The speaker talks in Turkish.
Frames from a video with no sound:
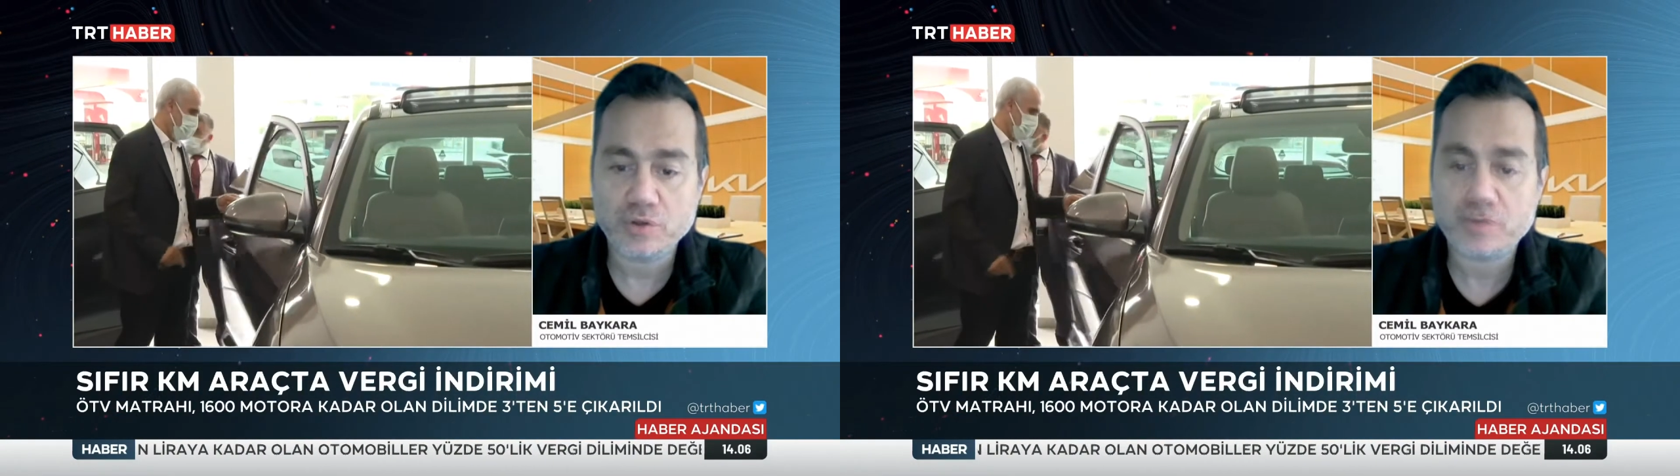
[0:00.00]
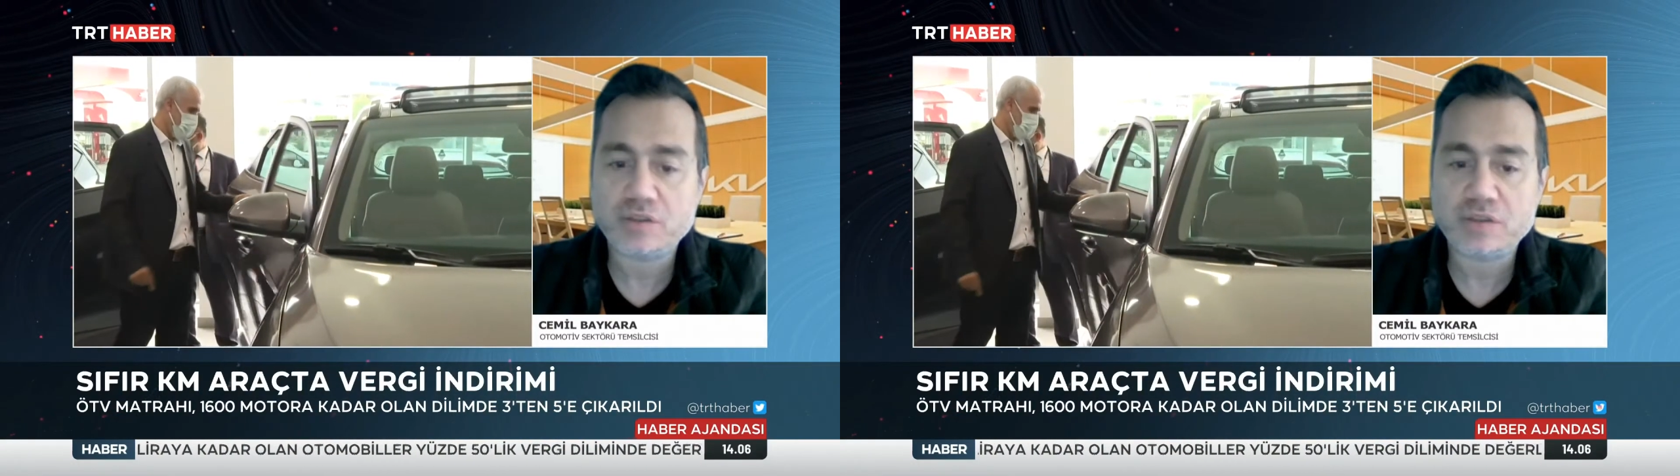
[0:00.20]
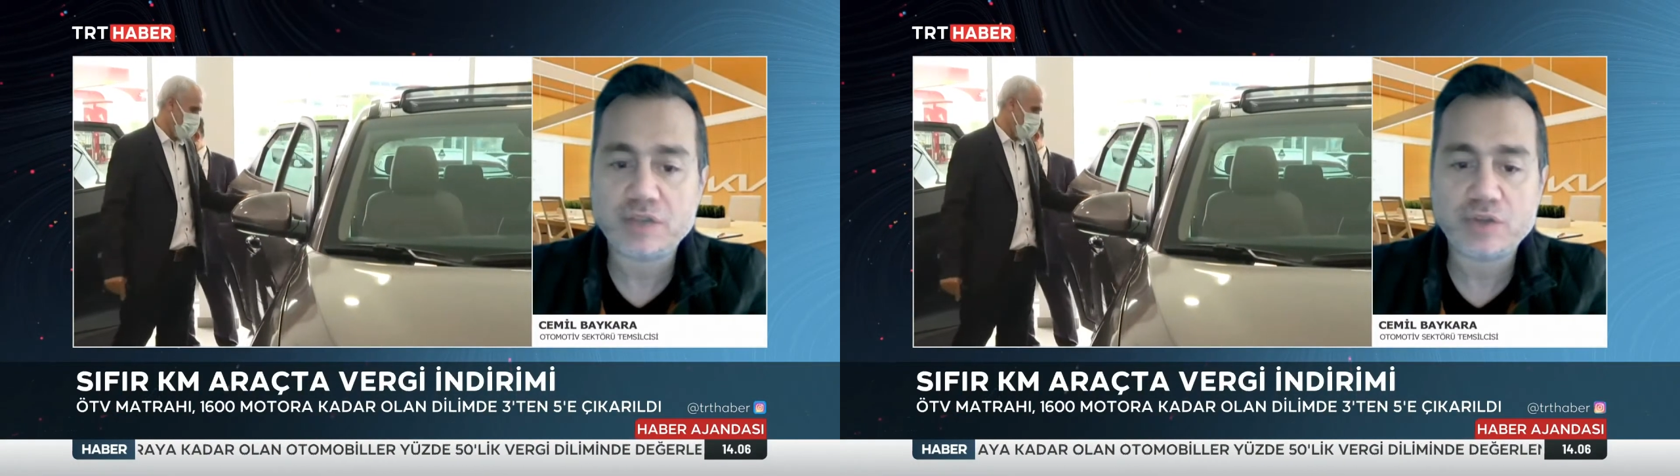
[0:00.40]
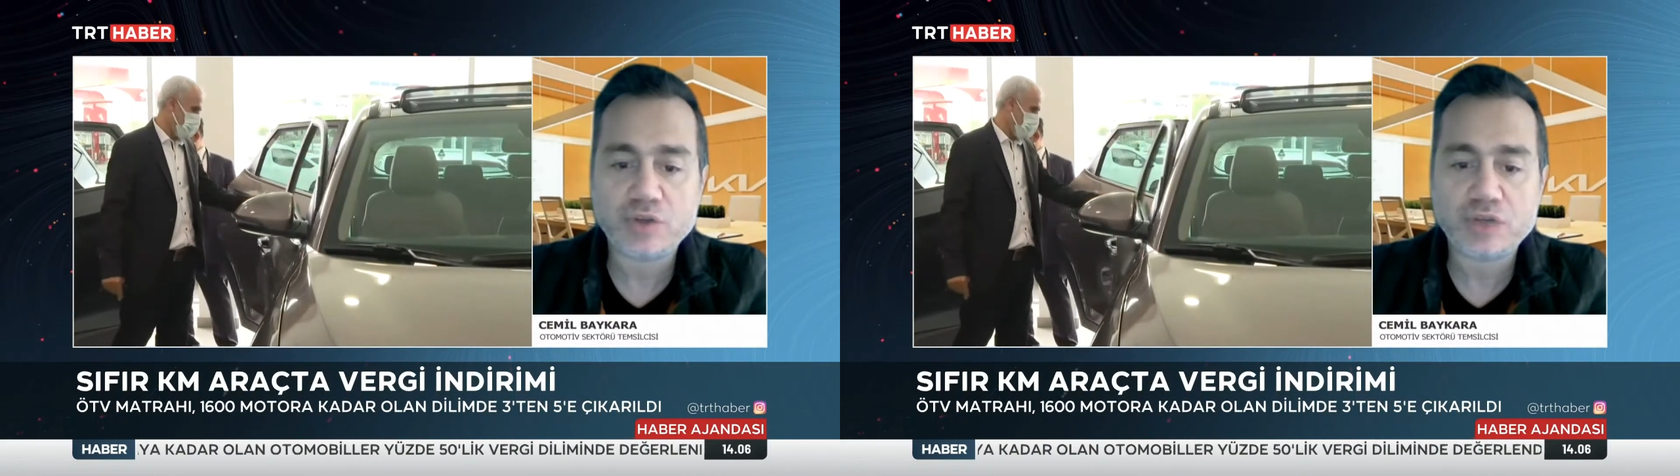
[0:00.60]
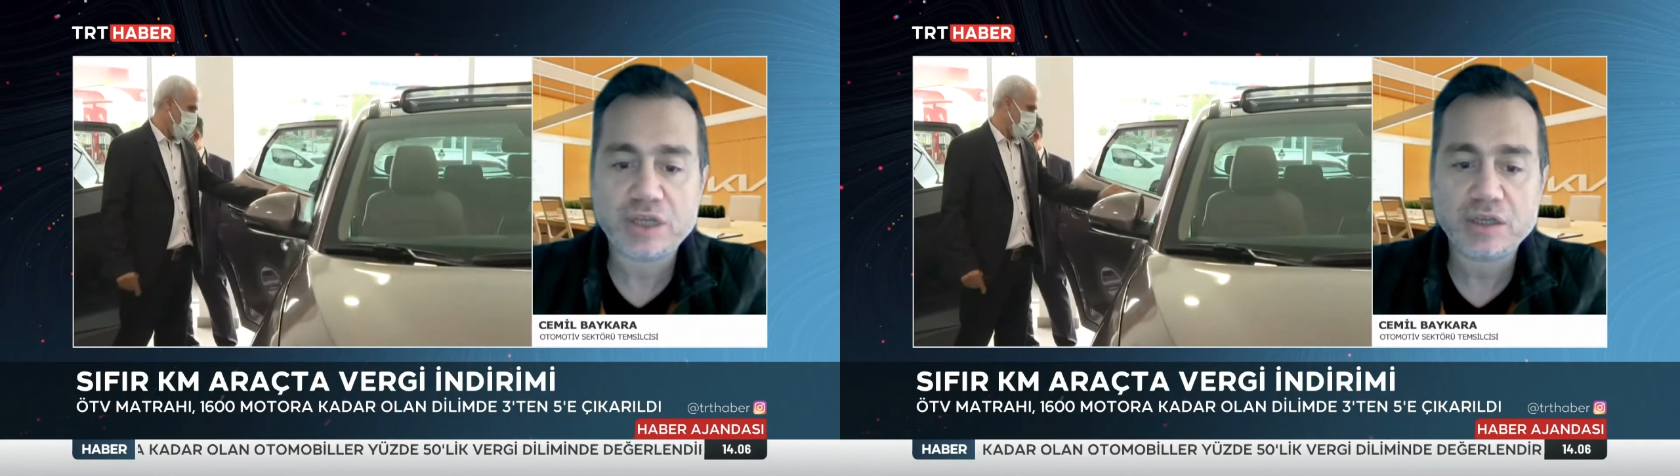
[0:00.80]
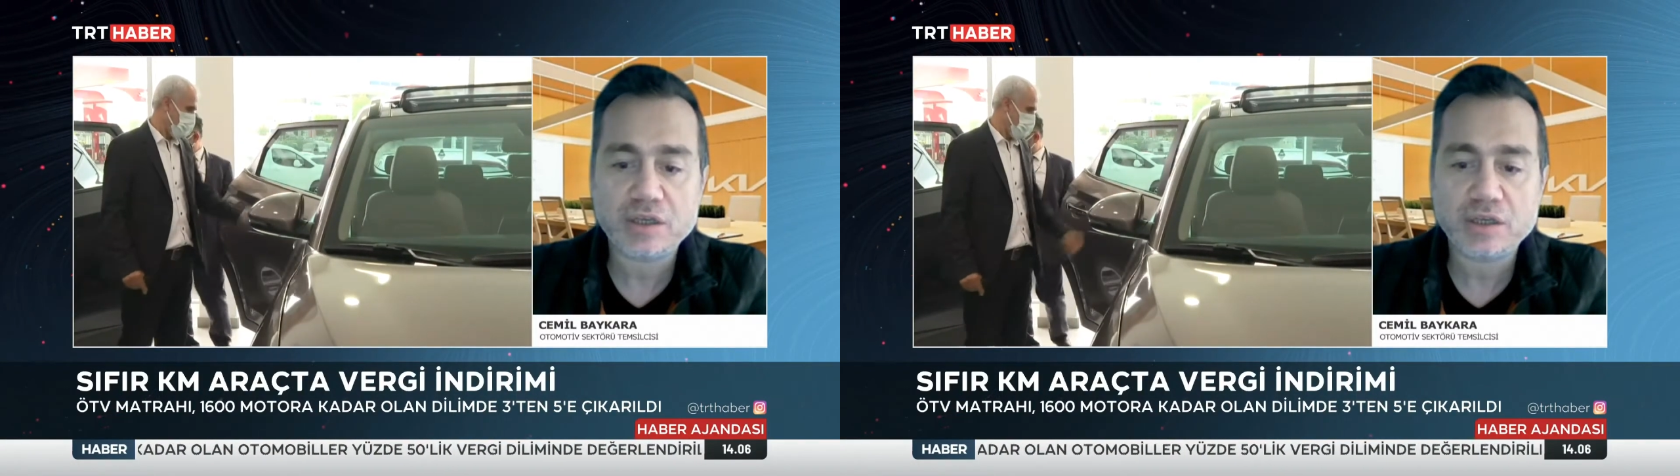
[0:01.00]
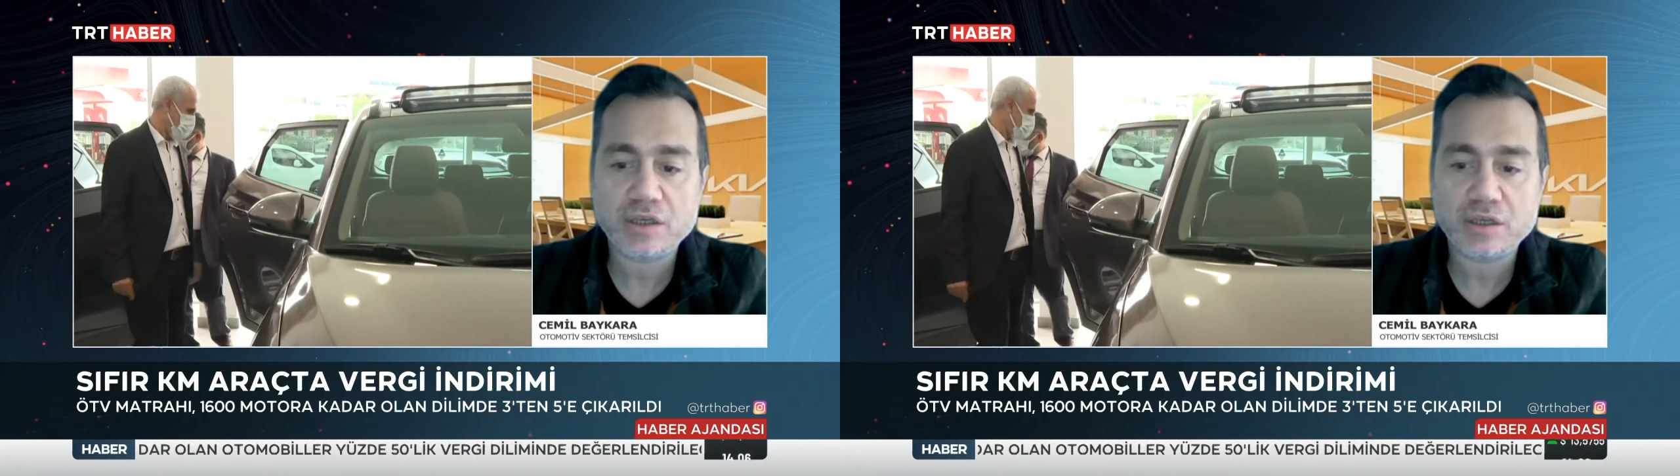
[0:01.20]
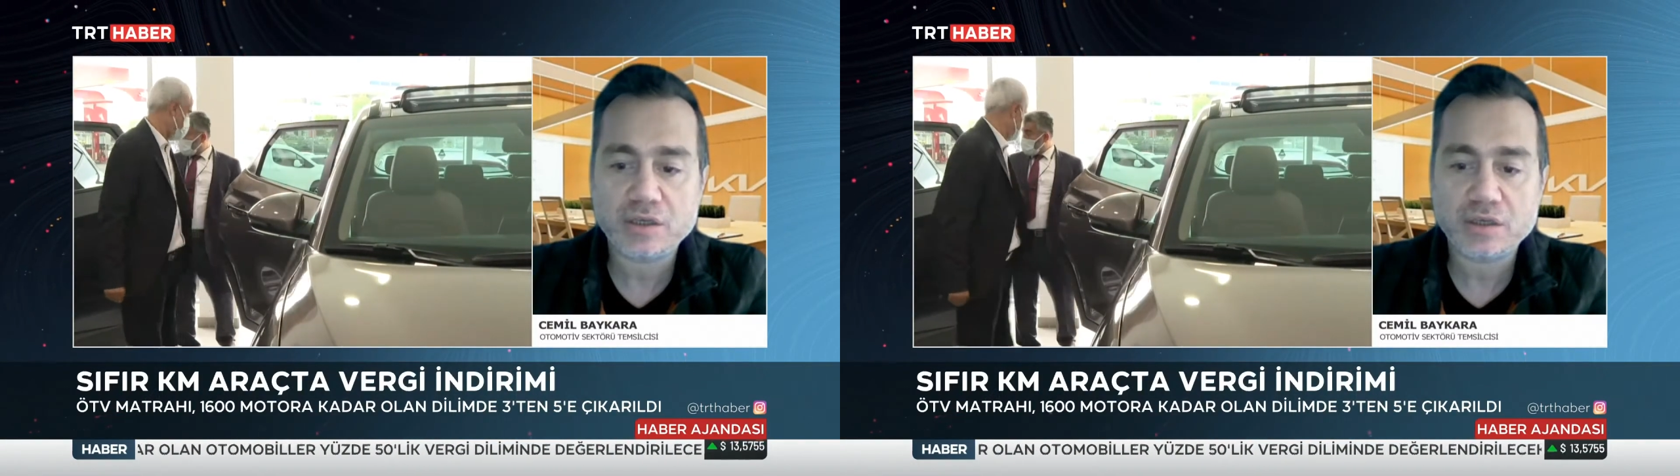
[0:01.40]
Sektöre
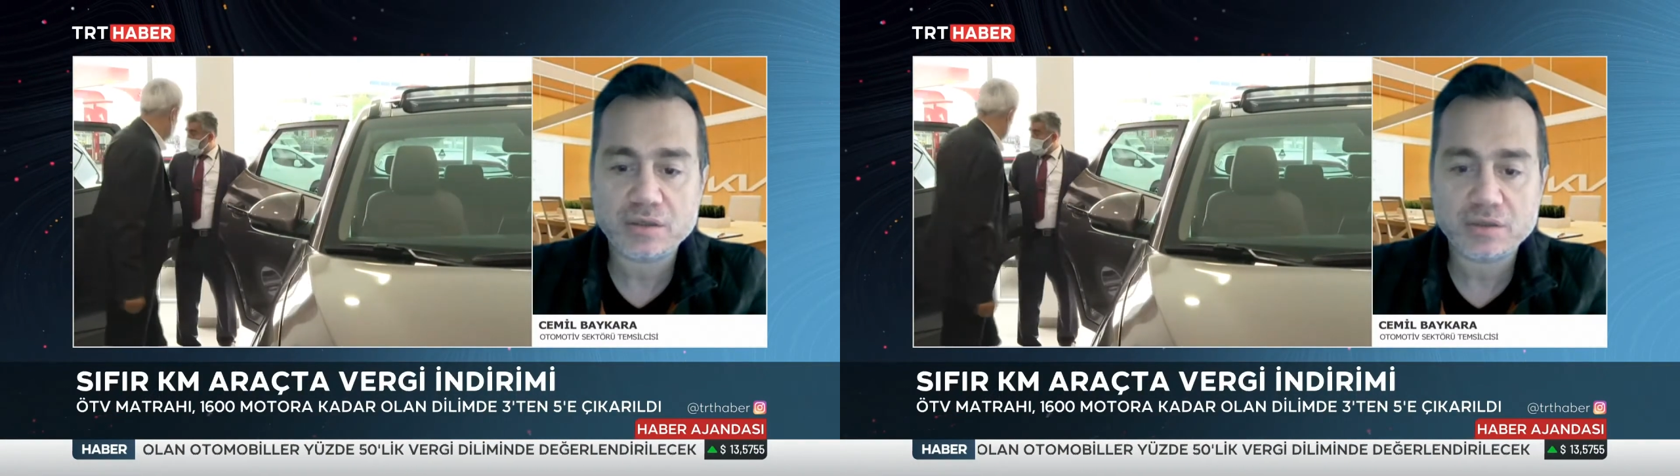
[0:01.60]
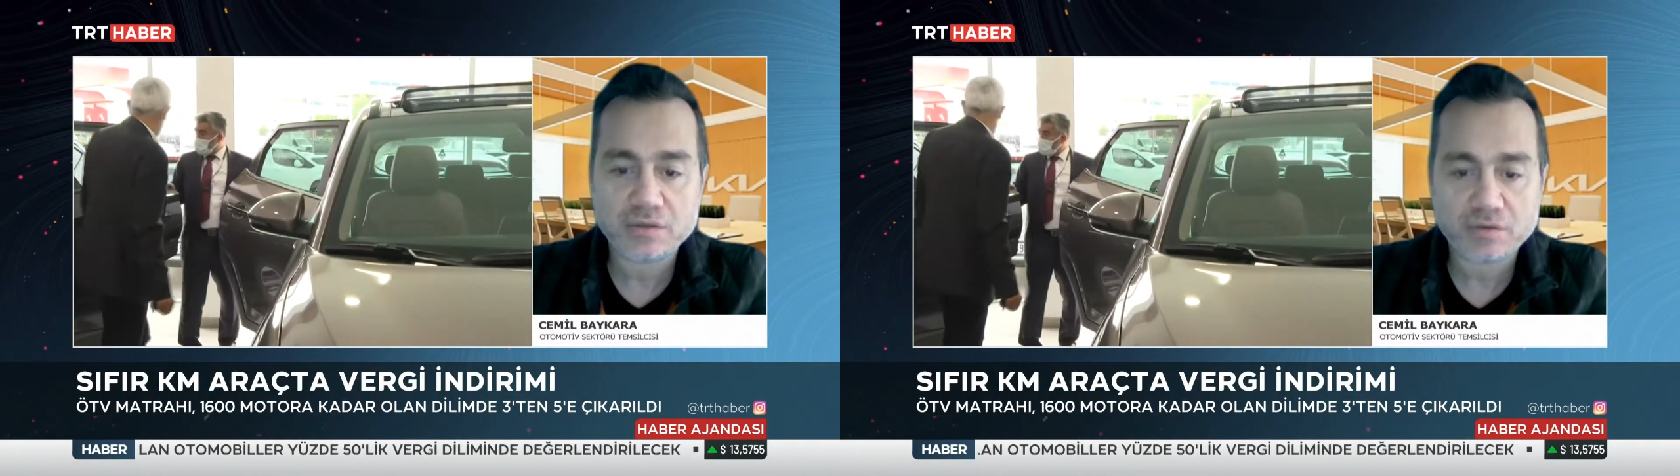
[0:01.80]
e,